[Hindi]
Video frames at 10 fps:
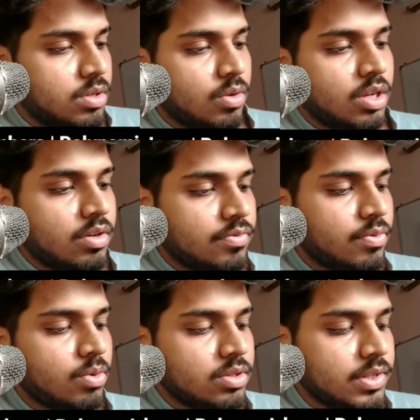ओके
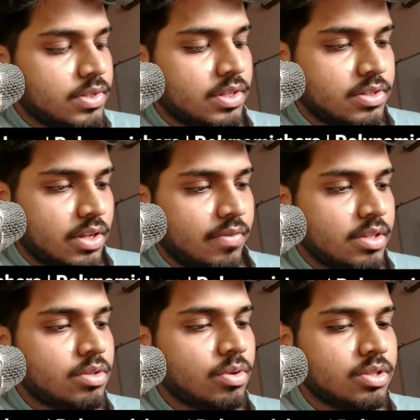फोर्थ सिक्स
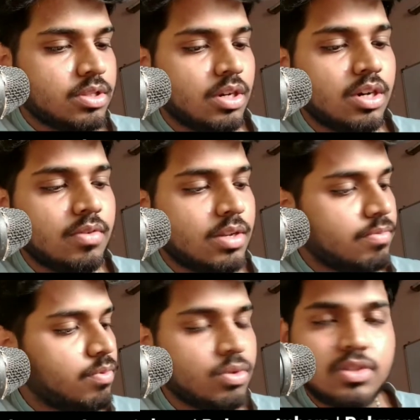सेवन्थ और थर्ड
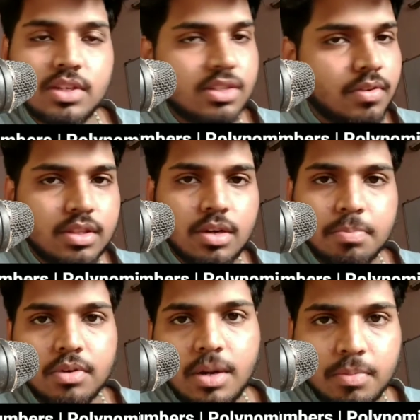फोर्थ सिक्स सेवन का
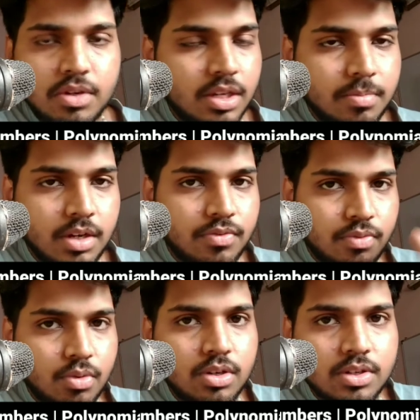पूरा आपको टिक मार्क
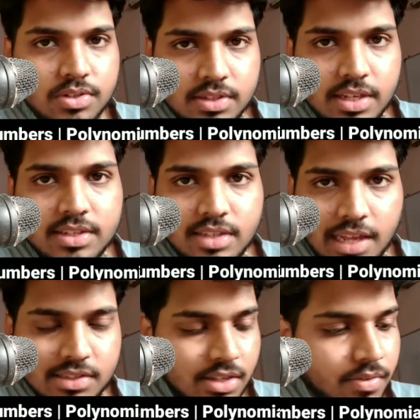फोर सिक्स एंड
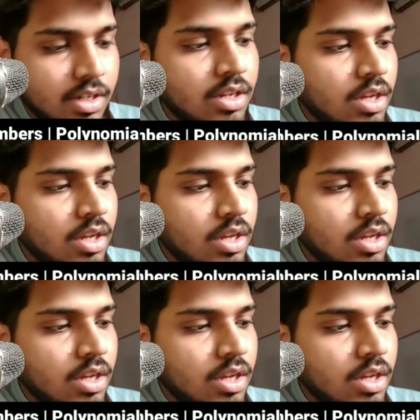सेवन